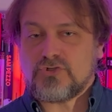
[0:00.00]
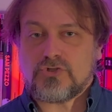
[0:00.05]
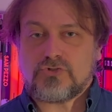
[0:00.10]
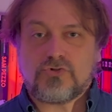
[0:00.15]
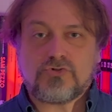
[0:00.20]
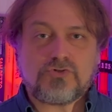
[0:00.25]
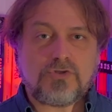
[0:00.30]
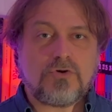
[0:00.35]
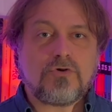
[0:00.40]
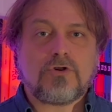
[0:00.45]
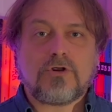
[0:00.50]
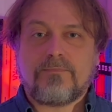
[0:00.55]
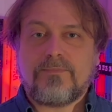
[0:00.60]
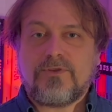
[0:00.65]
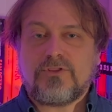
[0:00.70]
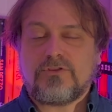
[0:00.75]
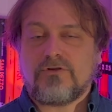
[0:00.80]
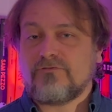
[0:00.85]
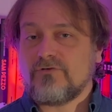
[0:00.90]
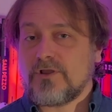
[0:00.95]
ci aggiungerò un
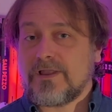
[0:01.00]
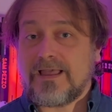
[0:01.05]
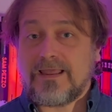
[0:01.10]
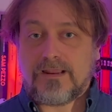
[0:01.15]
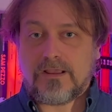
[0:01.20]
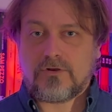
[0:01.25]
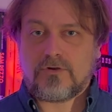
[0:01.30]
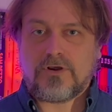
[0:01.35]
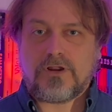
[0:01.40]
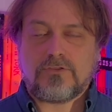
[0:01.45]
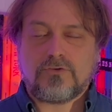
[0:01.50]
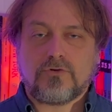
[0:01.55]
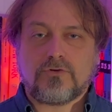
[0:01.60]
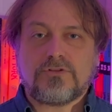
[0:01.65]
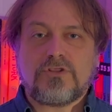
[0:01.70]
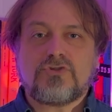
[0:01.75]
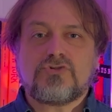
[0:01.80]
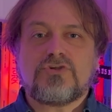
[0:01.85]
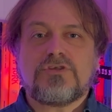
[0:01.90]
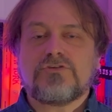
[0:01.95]
commento vocale, ancora non ho
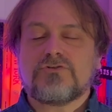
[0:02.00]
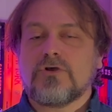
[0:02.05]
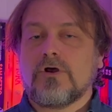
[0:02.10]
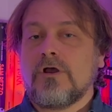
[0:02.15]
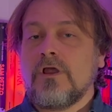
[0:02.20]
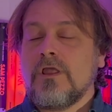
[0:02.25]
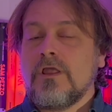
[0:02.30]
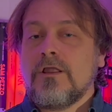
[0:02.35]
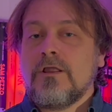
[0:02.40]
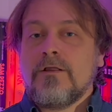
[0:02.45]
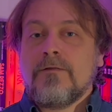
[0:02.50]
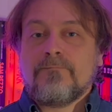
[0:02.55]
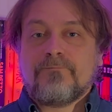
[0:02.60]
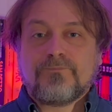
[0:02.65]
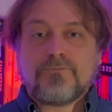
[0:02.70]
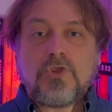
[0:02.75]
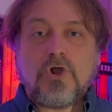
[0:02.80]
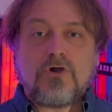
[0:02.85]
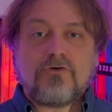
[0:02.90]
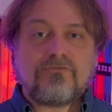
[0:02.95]
deciso,
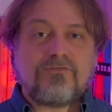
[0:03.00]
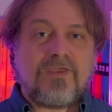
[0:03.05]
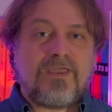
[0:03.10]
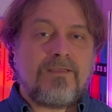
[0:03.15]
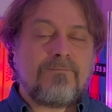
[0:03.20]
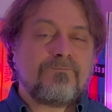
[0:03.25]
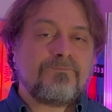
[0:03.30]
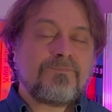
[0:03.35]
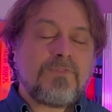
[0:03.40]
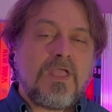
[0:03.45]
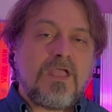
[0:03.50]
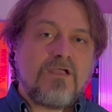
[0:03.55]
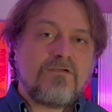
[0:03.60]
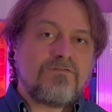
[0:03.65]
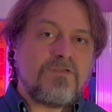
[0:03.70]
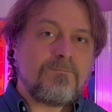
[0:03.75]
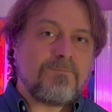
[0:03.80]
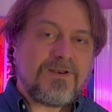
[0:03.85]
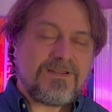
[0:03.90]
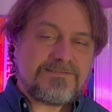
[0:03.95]
dove
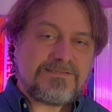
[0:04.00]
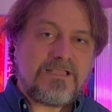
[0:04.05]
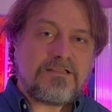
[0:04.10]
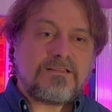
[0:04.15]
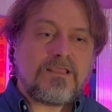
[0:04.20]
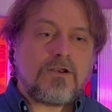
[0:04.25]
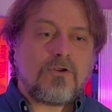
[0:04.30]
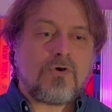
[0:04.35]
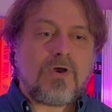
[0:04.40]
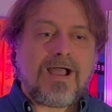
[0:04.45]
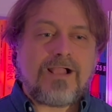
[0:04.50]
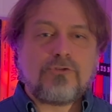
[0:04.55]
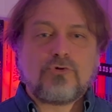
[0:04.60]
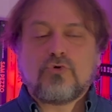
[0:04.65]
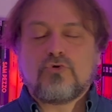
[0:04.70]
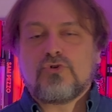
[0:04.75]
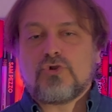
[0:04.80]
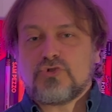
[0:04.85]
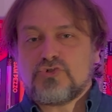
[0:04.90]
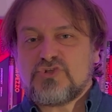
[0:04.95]
vi presenterò
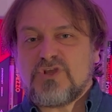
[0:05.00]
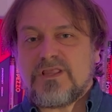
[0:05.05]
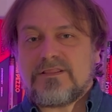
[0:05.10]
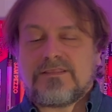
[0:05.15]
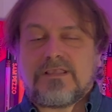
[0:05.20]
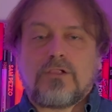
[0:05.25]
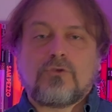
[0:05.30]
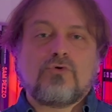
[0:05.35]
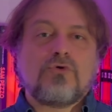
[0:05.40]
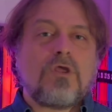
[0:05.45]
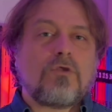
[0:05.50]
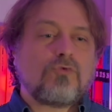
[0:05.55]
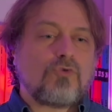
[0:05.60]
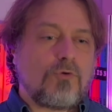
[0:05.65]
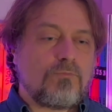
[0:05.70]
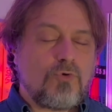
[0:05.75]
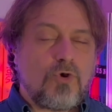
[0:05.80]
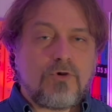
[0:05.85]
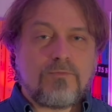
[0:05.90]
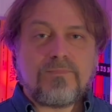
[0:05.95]
alcuni oggetti, alcune
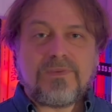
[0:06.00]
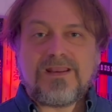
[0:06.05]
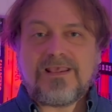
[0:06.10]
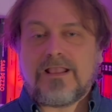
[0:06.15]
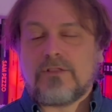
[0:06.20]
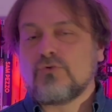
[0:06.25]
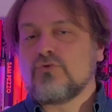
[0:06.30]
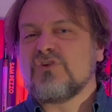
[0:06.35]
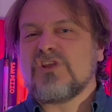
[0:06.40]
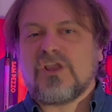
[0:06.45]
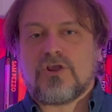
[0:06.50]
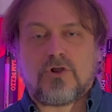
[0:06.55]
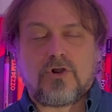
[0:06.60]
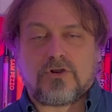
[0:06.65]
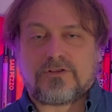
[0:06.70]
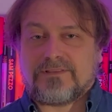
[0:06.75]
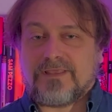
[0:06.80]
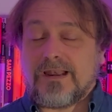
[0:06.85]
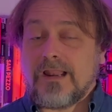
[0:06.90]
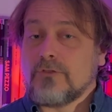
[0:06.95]
automobili, alcuni
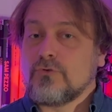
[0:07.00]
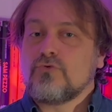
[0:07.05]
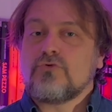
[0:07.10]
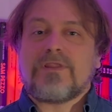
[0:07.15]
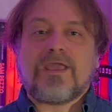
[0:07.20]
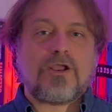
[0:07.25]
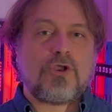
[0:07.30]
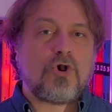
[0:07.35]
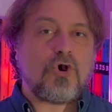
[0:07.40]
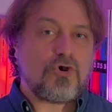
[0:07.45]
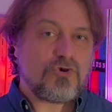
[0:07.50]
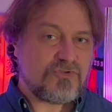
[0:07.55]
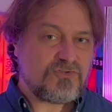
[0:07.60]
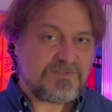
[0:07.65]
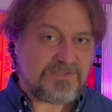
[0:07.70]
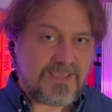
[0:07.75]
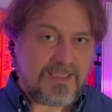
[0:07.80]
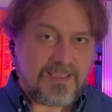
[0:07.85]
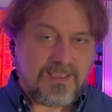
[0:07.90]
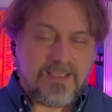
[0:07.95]
cocktail, alcune
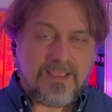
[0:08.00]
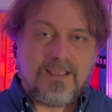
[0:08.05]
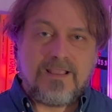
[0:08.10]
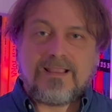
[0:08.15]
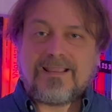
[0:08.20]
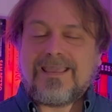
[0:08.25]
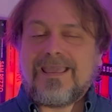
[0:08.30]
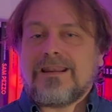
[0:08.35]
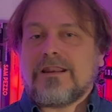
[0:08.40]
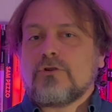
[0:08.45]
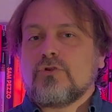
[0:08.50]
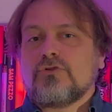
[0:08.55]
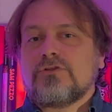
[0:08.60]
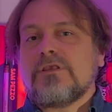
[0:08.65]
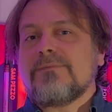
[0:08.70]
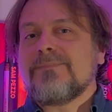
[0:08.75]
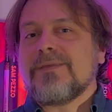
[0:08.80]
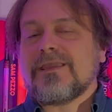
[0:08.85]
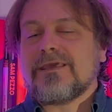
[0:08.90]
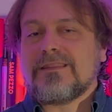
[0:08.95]
cose che erano
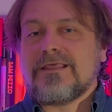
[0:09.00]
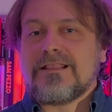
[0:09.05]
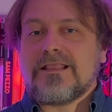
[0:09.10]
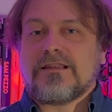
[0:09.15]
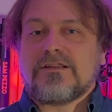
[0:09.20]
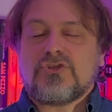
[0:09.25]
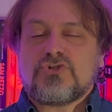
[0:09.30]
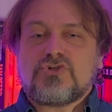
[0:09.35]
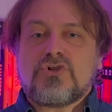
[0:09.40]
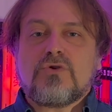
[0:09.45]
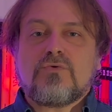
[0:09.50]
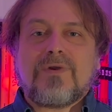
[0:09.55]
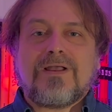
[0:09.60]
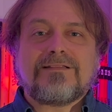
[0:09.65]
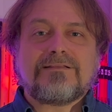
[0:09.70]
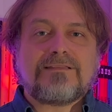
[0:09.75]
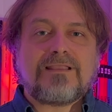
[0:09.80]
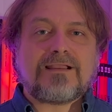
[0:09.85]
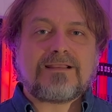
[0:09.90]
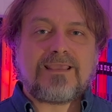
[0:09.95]
tipiche degli anni
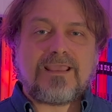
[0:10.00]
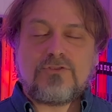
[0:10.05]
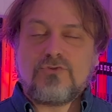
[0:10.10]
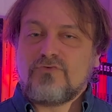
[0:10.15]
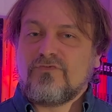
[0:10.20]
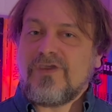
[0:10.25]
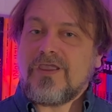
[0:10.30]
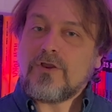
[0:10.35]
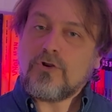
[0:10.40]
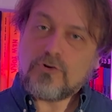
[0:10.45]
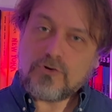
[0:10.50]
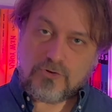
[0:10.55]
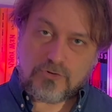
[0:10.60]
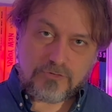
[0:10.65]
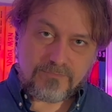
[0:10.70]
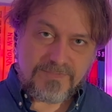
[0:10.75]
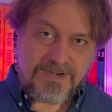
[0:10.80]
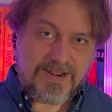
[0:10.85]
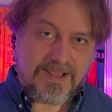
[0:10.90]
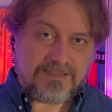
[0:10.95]
50 che vengono
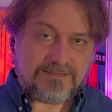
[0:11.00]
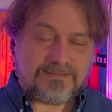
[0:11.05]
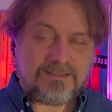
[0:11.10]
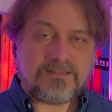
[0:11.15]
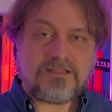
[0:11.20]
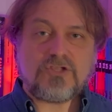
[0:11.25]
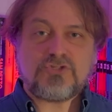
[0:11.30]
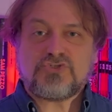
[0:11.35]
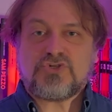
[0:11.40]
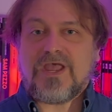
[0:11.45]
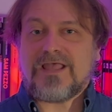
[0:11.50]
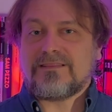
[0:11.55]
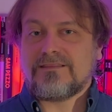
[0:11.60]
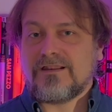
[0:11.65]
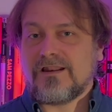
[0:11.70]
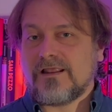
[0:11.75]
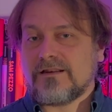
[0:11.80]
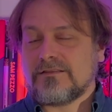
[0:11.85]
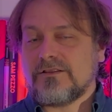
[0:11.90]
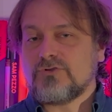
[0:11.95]
nominate da
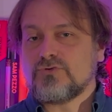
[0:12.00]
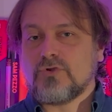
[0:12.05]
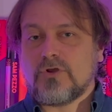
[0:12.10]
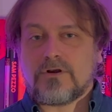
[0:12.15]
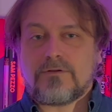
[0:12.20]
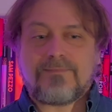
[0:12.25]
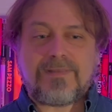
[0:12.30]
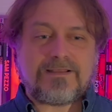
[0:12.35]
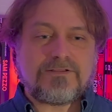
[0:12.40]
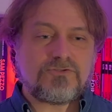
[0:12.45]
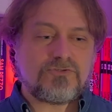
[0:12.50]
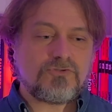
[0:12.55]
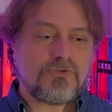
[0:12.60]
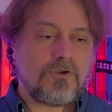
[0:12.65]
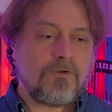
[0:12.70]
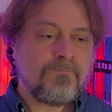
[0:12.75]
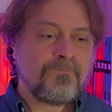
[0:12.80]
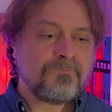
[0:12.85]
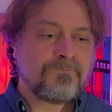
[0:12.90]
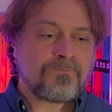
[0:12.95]
Chandler nel suo romanzo